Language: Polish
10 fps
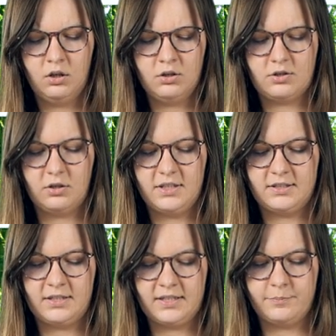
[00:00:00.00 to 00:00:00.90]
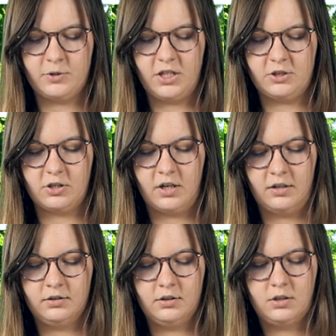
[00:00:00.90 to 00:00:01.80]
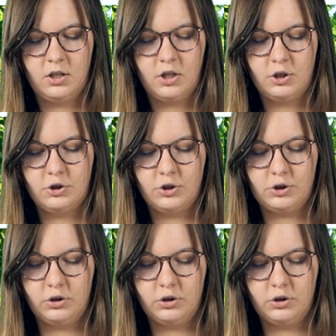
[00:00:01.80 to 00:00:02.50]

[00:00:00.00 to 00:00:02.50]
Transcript: O co jest ta sprzeczka? Czy